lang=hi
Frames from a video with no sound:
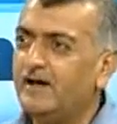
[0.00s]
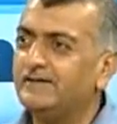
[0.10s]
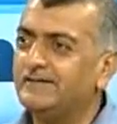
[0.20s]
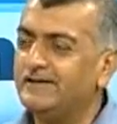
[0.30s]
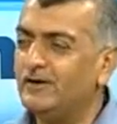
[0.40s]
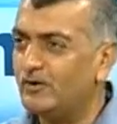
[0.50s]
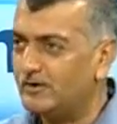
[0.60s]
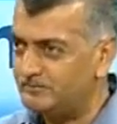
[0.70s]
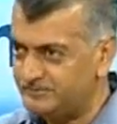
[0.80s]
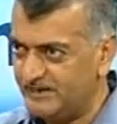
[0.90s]
कहीं और
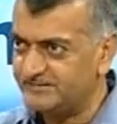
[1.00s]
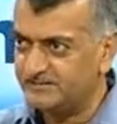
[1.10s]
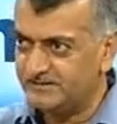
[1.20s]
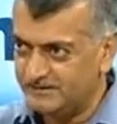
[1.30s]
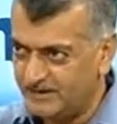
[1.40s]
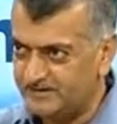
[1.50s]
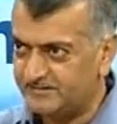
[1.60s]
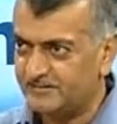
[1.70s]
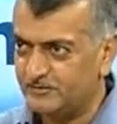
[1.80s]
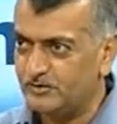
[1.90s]
अब सियासत की या
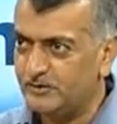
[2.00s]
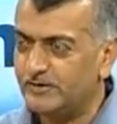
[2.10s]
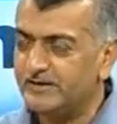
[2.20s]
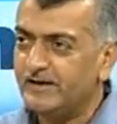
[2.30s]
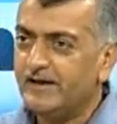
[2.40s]
डिस्कशन तो नहीं हो रही